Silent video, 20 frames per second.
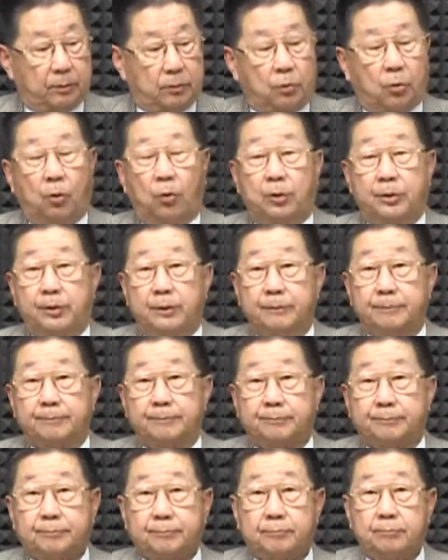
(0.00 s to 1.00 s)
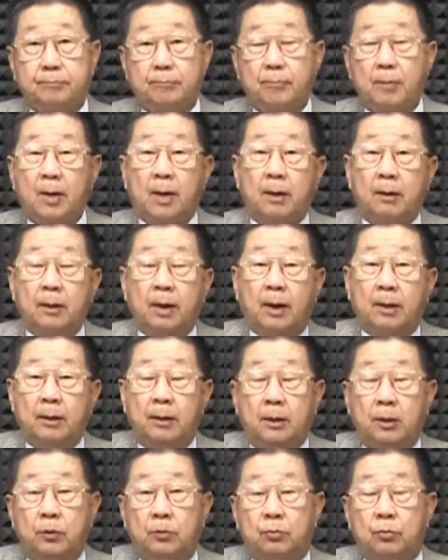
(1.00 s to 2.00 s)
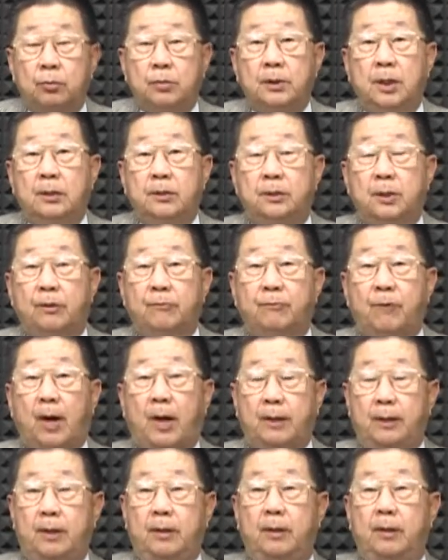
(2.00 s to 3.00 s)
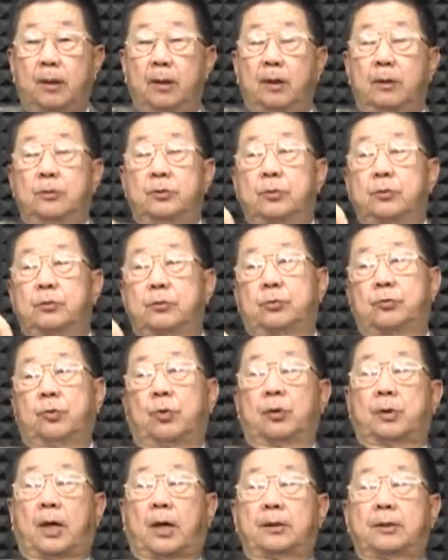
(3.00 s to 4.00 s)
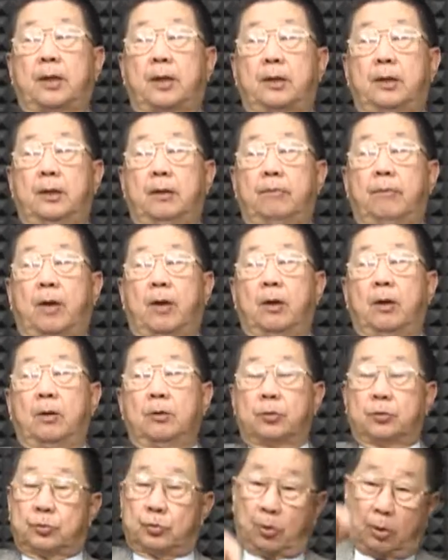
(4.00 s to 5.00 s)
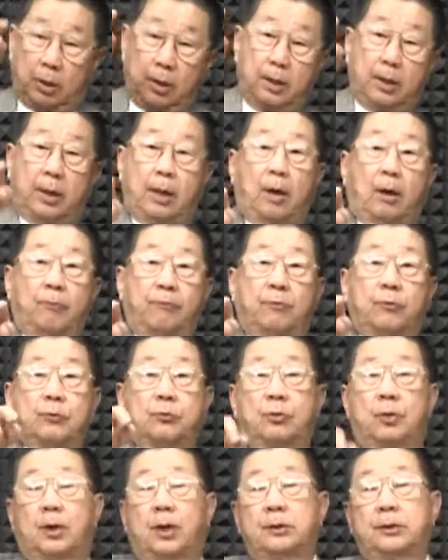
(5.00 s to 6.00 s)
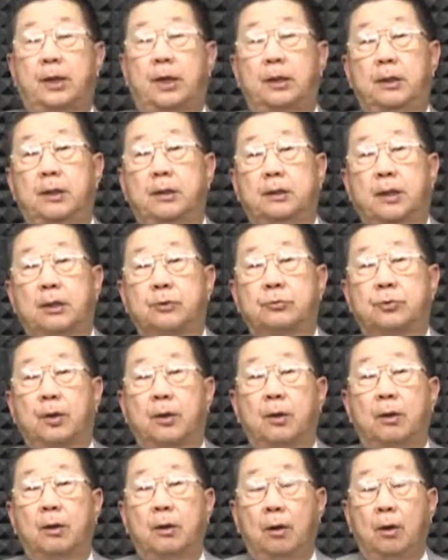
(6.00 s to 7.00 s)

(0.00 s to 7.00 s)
Court，那遗嘱认证法庭就坐在这个地方，就说你要付多少钱遗产税。